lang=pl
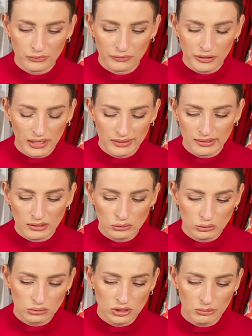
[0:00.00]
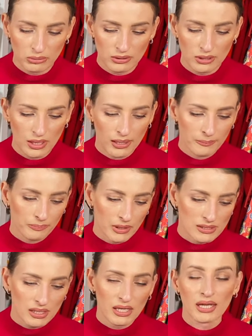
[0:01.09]
w kalendarzu, żeby
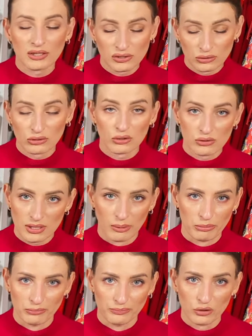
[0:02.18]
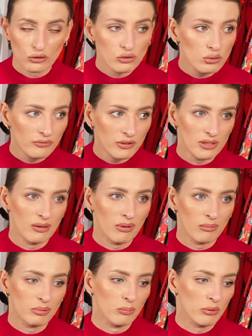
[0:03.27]
zajechać do tego sklepu. No dosłownie nie
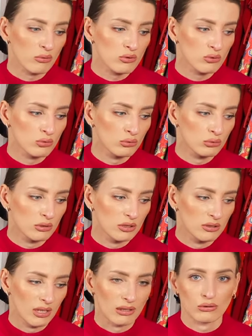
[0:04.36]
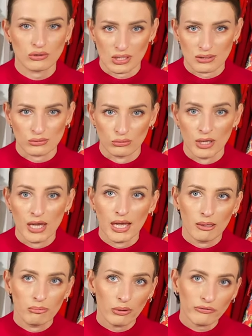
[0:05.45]
mam po prostu e, na to czasu,
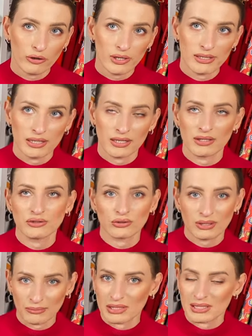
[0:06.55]
bo wolę jechać do tamtych